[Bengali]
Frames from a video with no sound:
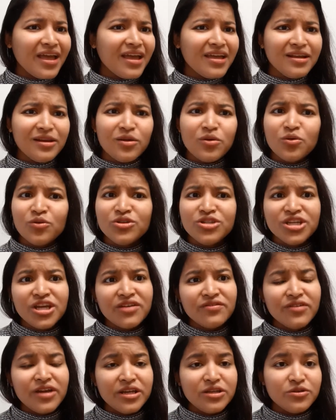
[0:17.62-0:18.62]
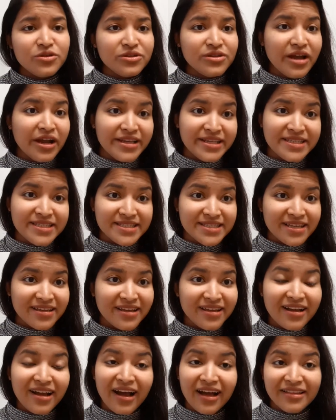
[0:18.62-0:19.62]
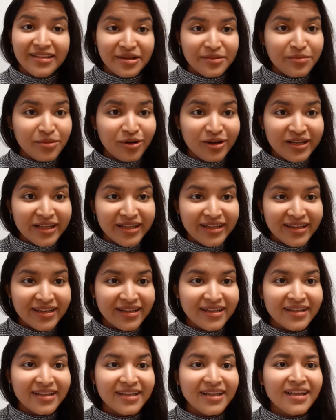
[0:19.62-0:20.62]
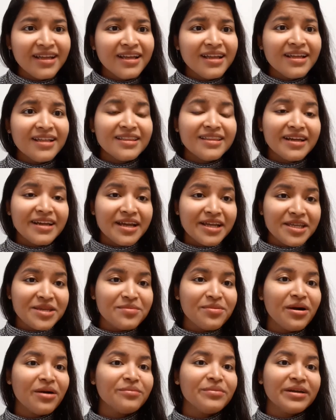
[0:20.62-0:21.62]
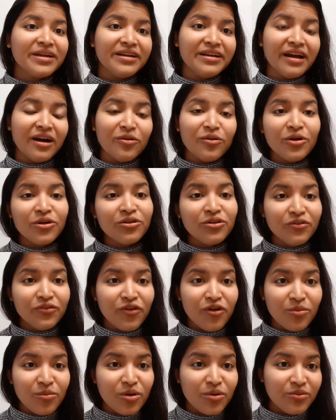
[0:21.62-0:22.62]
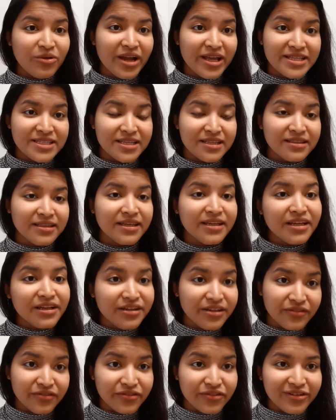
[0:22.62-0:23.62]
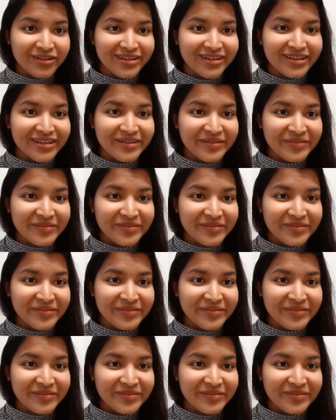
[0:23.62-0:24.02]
এই লো জিআই ভ্যালিউজ রাইস কাদের বলে তারা কিভাবে অন্য ফর্ম অফ রাইসের থেকে ডিফারেন্ট